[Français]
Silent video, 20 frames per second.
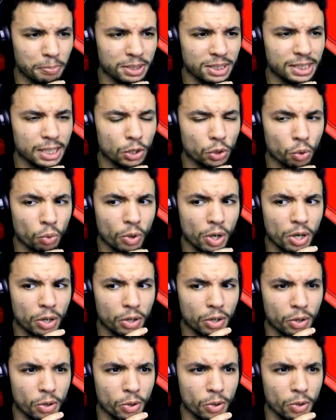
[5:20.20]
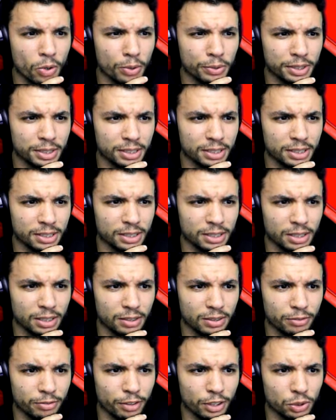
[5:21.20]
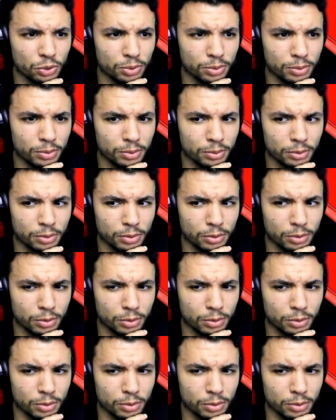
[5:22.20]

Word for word: à Pizza Tower, euh, cette façon...